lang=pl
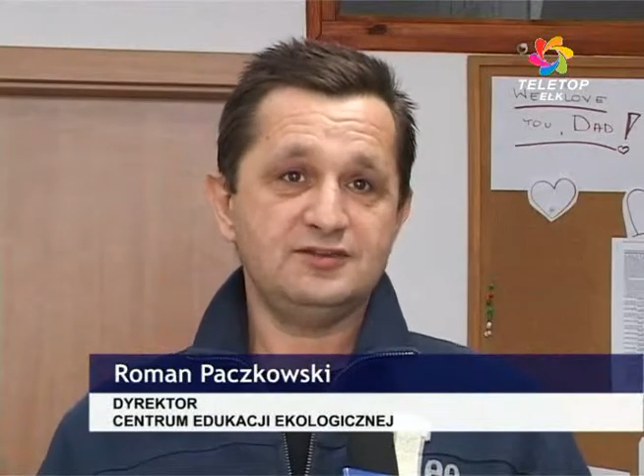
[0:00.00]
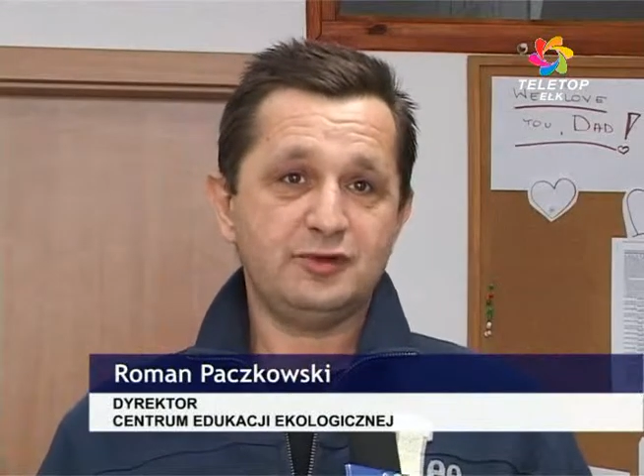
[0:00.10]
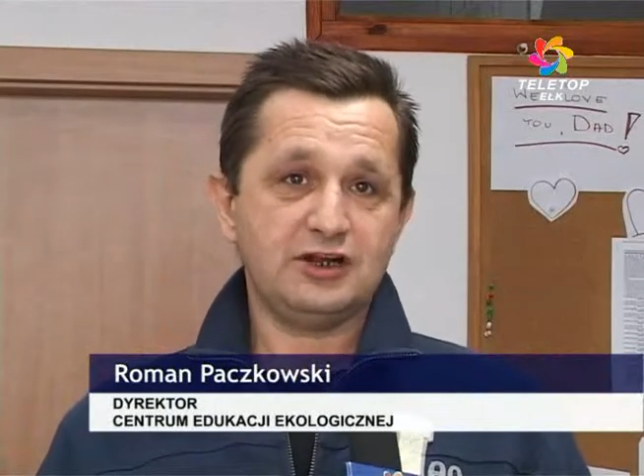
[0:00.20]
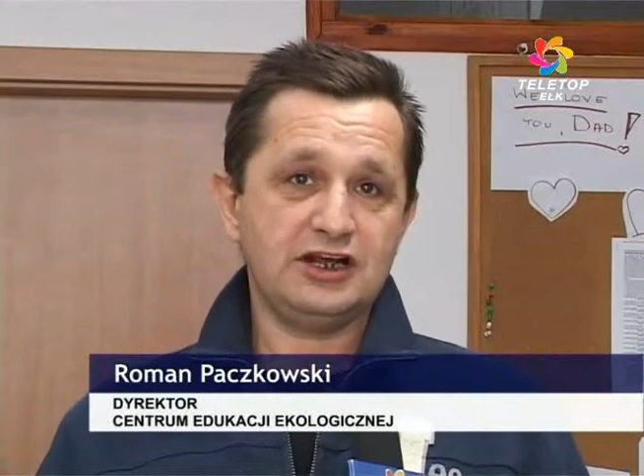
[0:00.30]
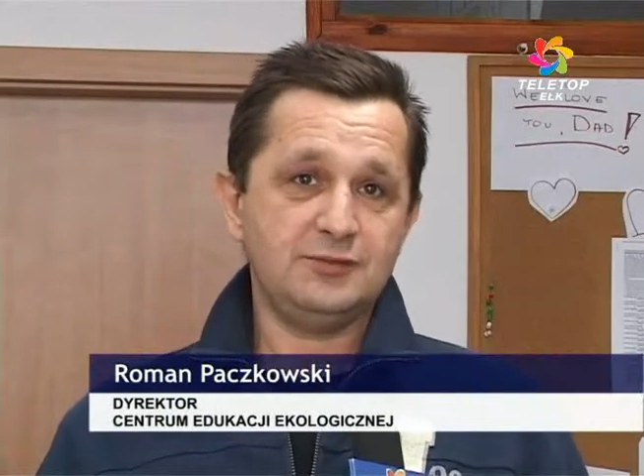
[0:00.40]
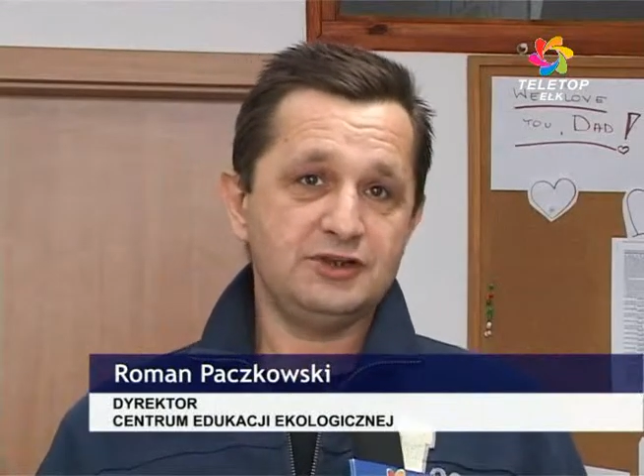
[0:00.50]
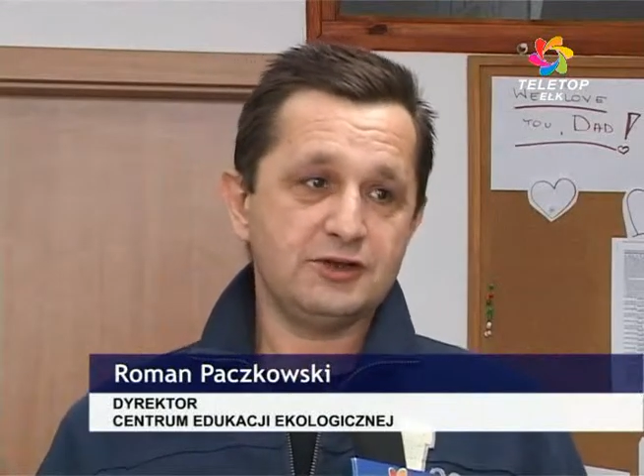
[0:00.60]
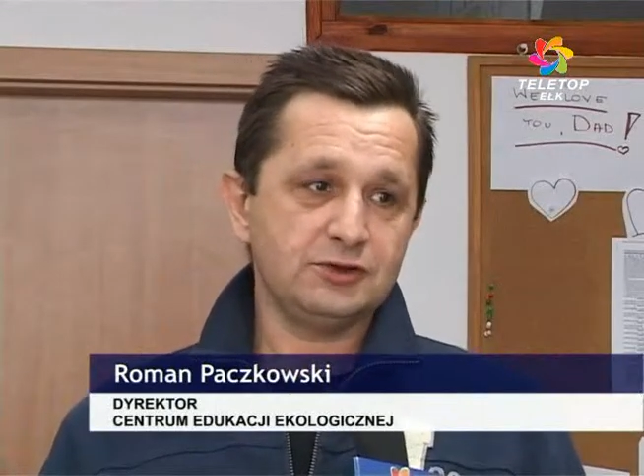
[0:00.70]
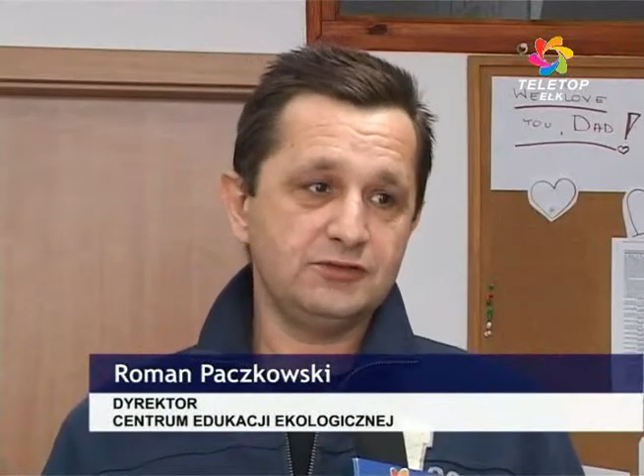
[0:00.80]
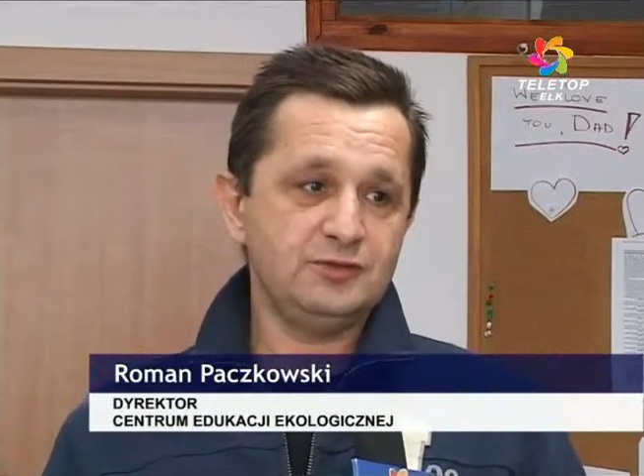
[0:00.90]
z parkami
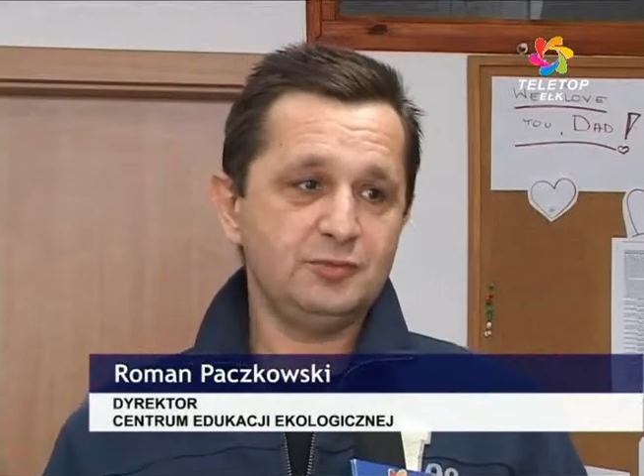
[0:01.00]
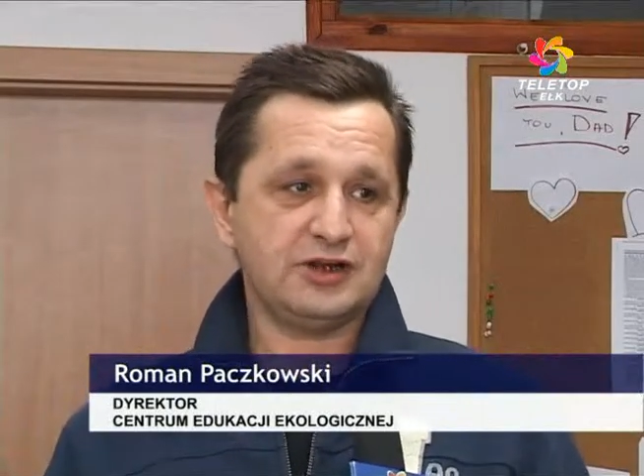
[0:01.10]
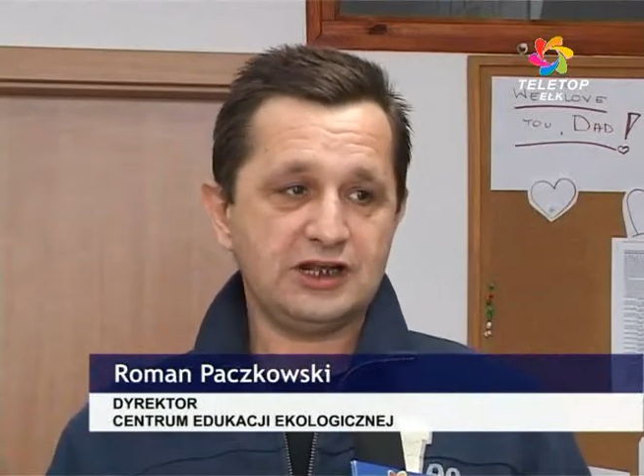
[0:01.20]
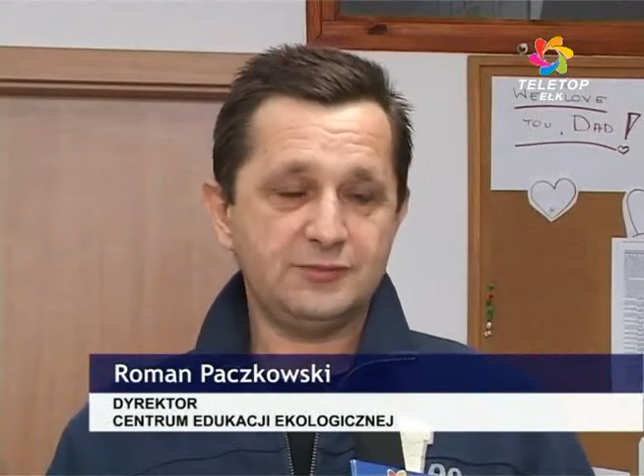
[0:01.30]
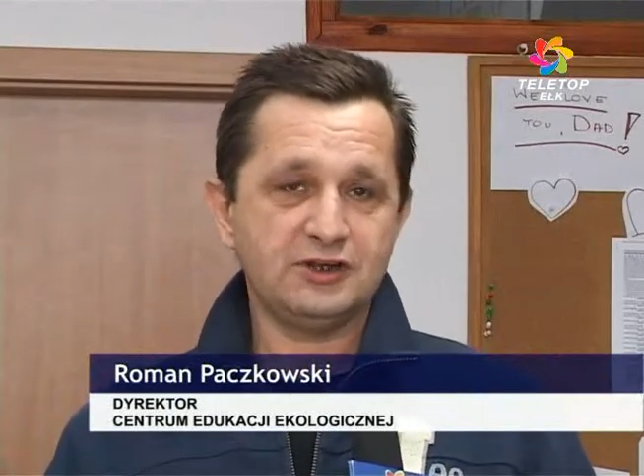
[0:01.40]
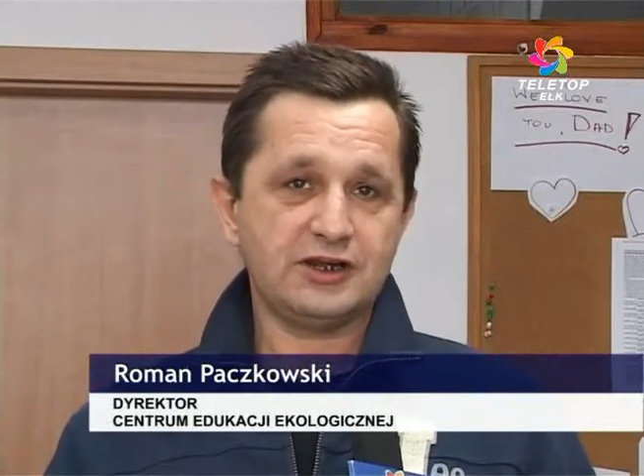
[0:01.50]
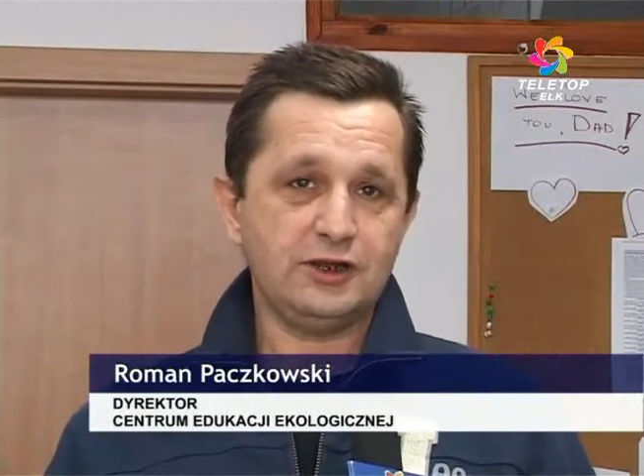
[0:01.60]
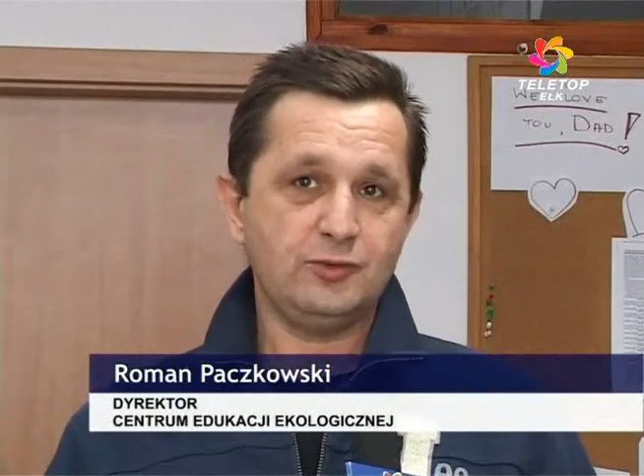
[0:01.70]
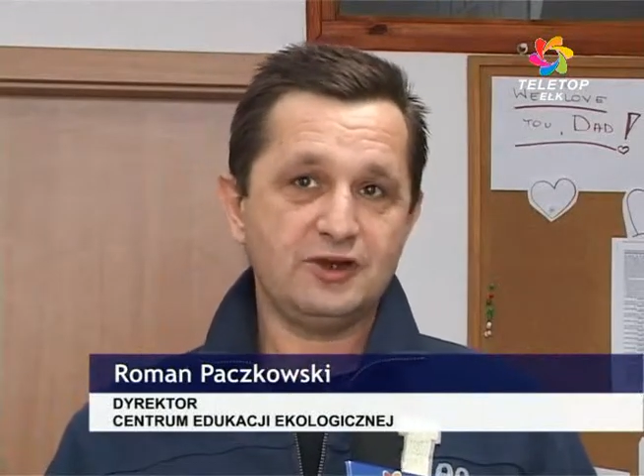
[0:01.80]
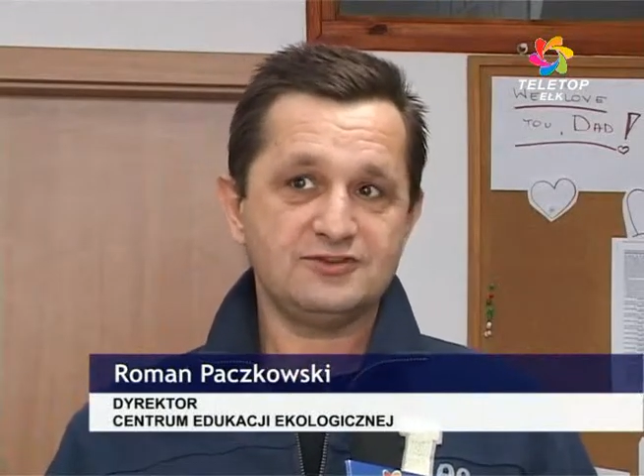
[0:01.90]
narodowymi, parkami
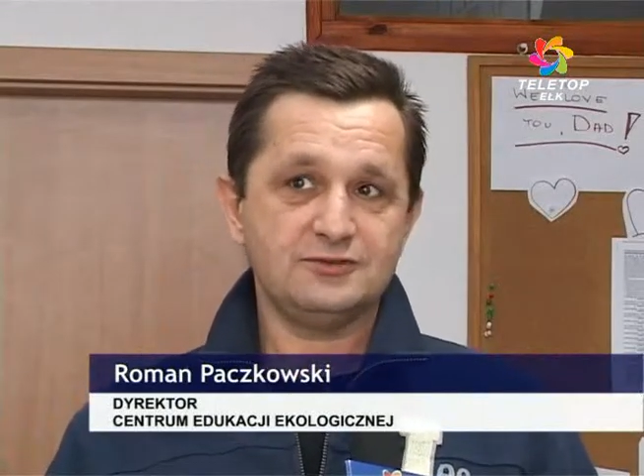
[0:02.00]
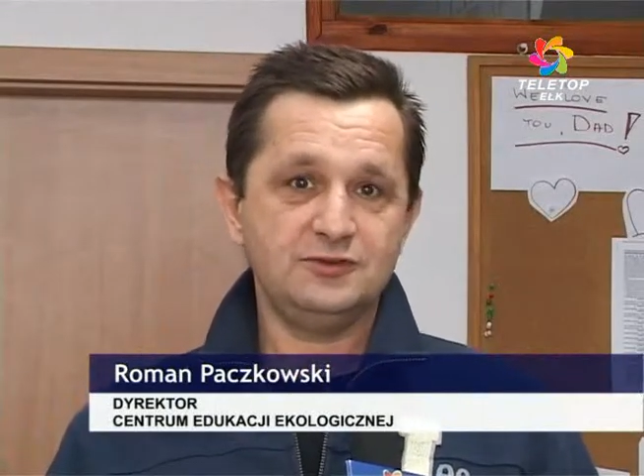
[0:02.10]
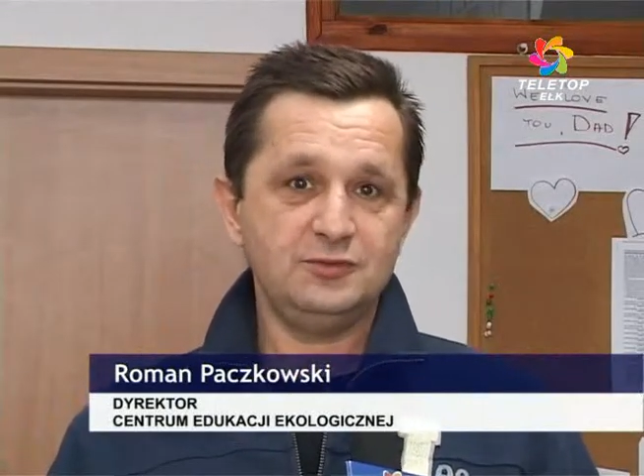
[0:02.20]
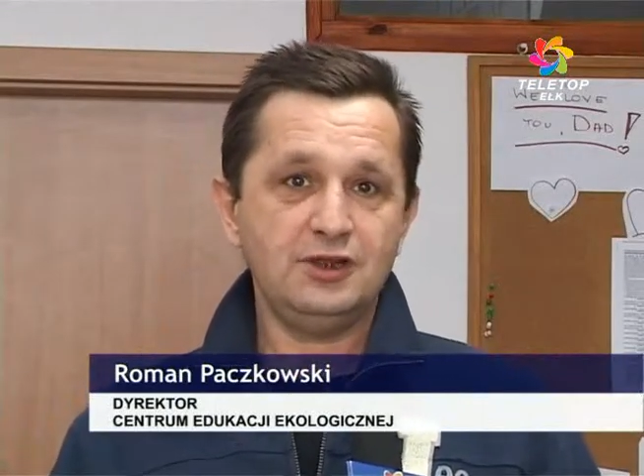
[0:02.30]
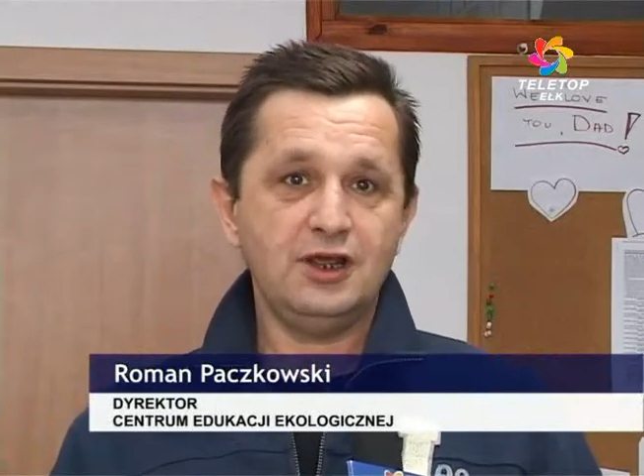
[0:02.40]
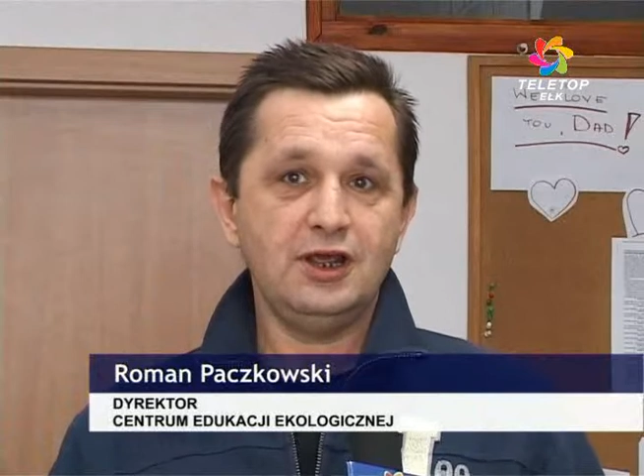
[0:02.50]
krajobrazowymi.